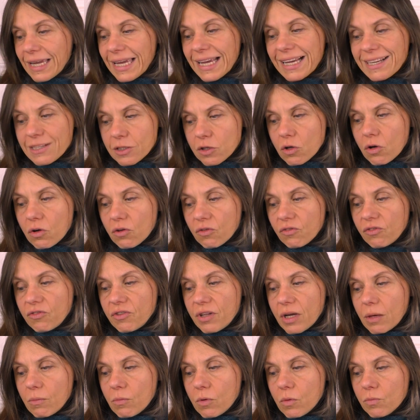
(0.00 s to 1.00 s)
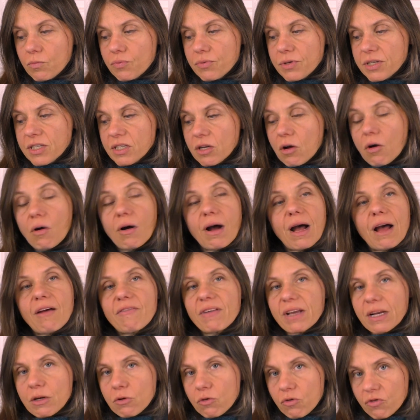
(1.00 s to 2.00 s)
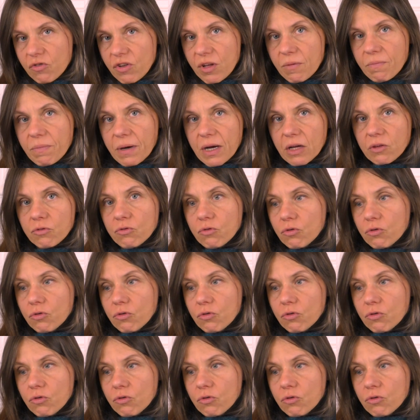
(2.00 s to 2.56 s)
extraordinairement puissant avec le départ